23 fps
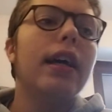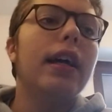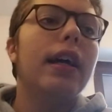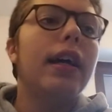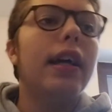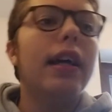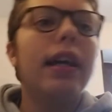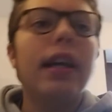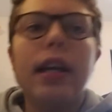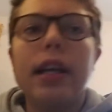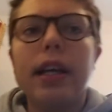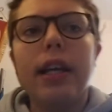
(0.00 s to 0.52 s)

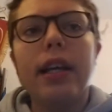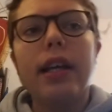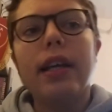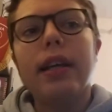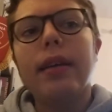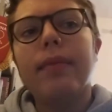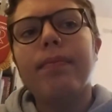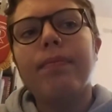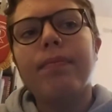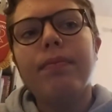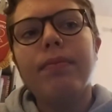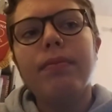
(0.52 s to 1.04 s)

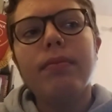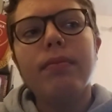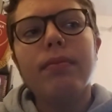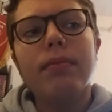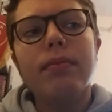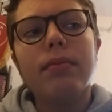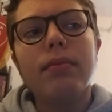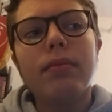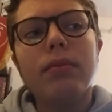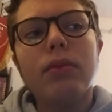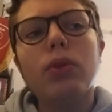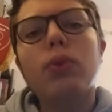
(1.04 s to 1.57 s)
Ehm,
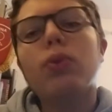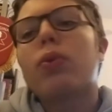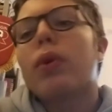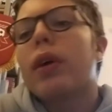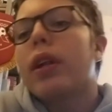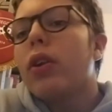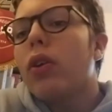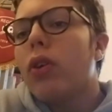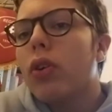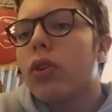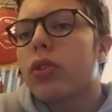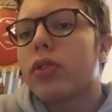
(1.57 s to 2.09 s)
dunque
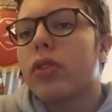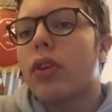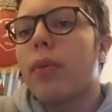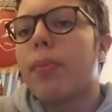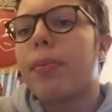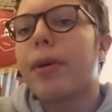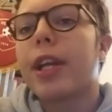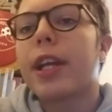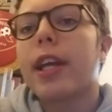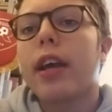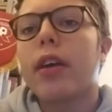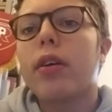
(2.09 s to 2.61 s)
non lo so
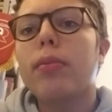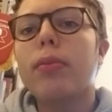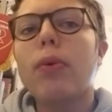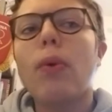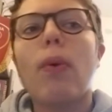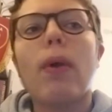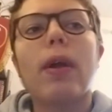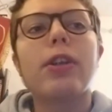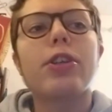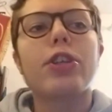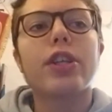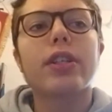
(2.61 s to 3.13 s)
perché
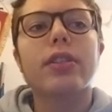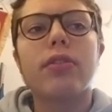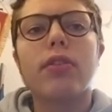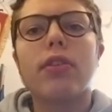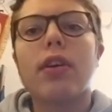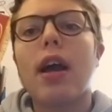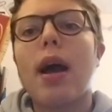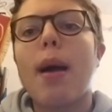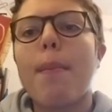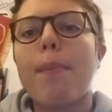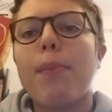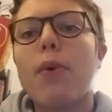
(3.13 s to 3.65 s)
comunque il
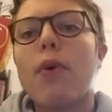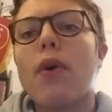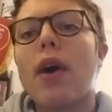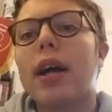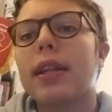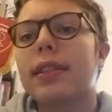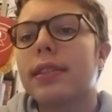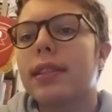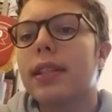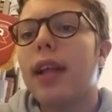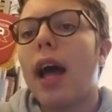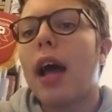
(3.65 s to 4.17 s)
centrocampo
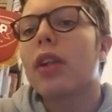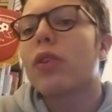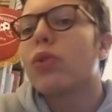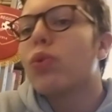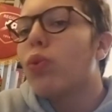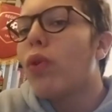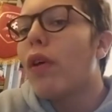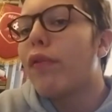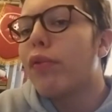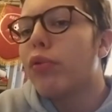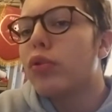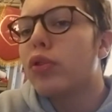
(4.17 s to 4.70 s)
a, a
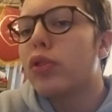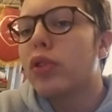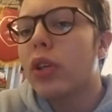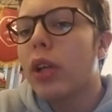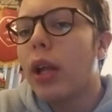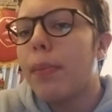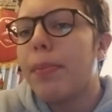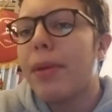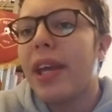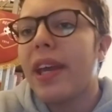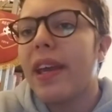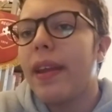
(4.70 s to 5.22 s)
due
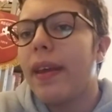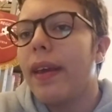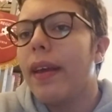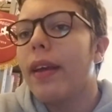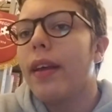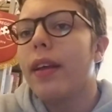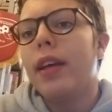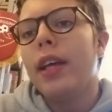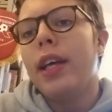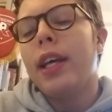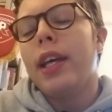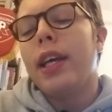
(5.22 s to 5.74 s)
funziona bene
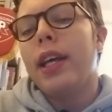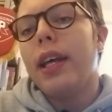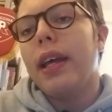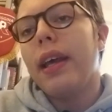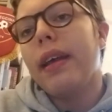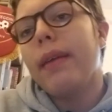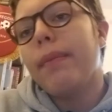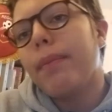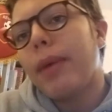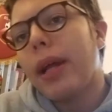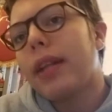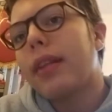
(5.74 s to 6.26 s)

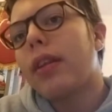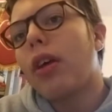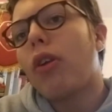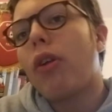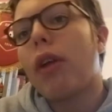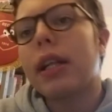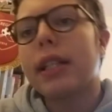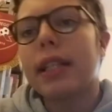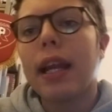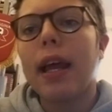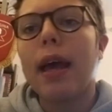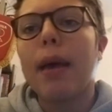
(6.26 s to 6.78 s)
e
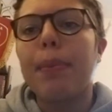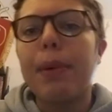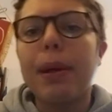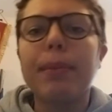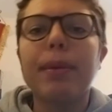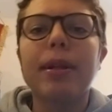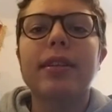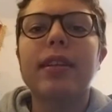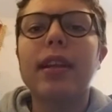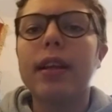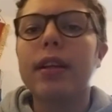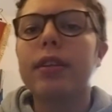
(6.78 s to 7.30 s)
metterlo a 3 per
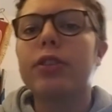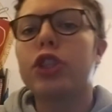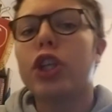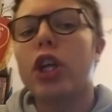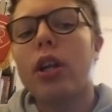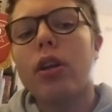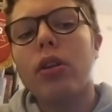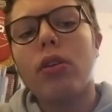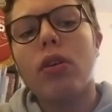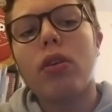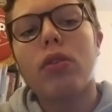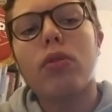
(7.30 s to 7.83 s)
mettere
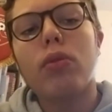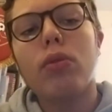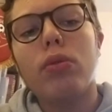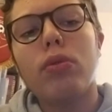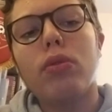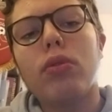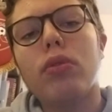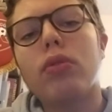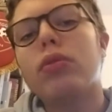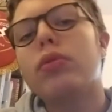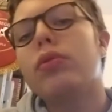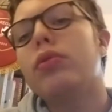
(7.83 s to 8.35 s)

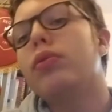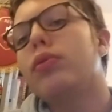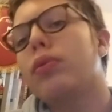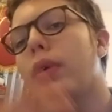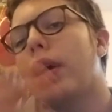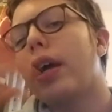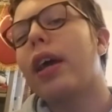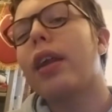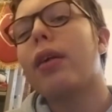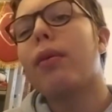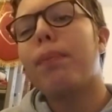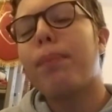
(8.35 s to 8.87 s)
Cialanoglu,
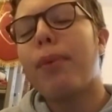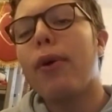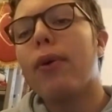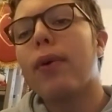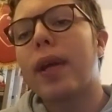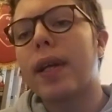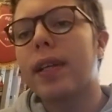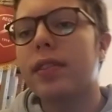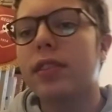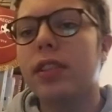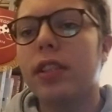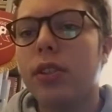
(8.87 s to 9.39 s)
dunque era un po' un
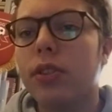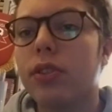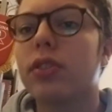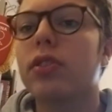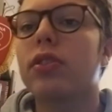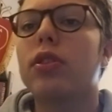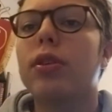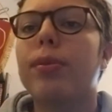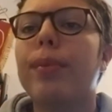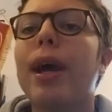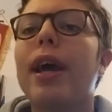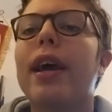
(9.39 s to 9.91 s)
casino
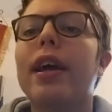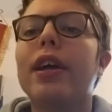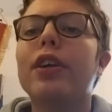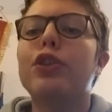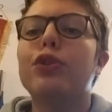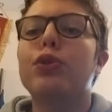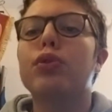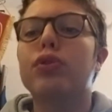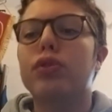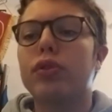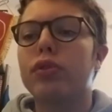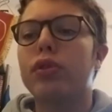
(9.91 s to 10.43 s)
secondo me, è
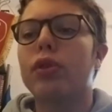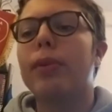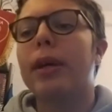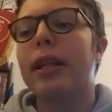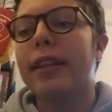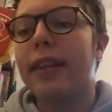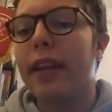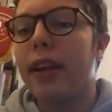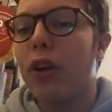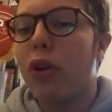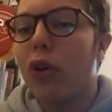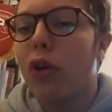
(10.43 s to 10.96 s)
giusto
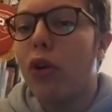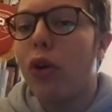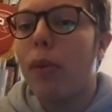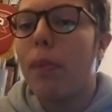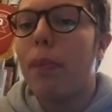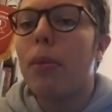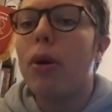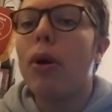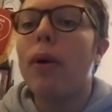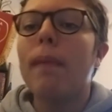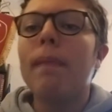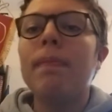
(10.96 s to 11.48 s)
mettere
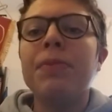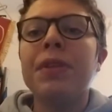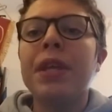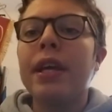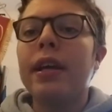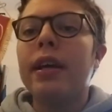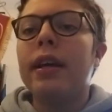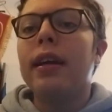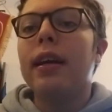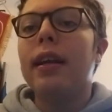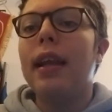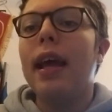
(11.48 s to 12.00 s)
Colombo,
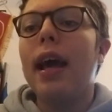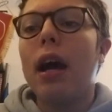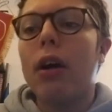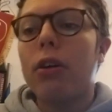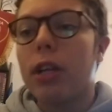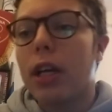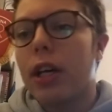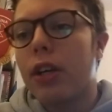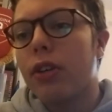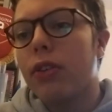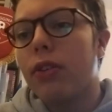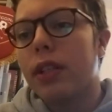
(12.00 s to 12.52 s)
Leao
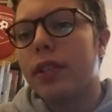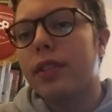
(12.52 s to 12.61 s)
largo a